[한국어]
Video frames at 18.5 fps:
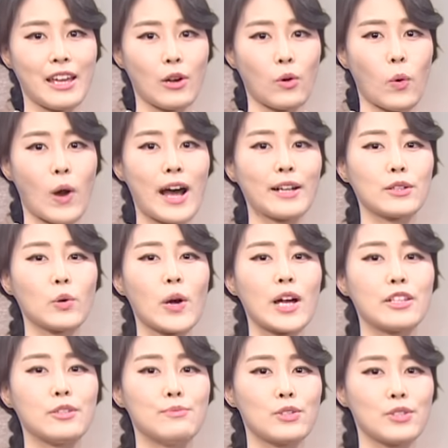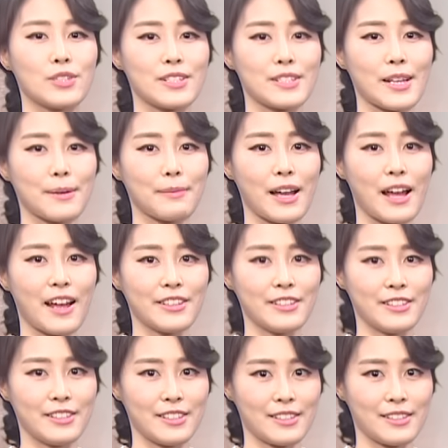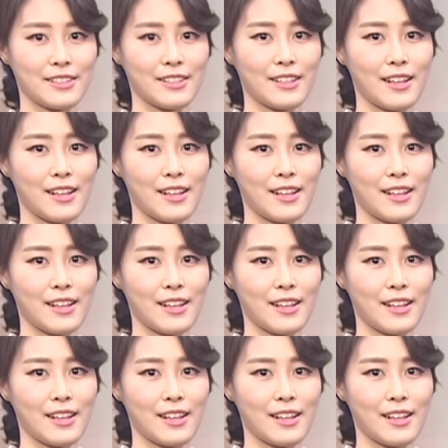과도한 음주는 삼가하는 등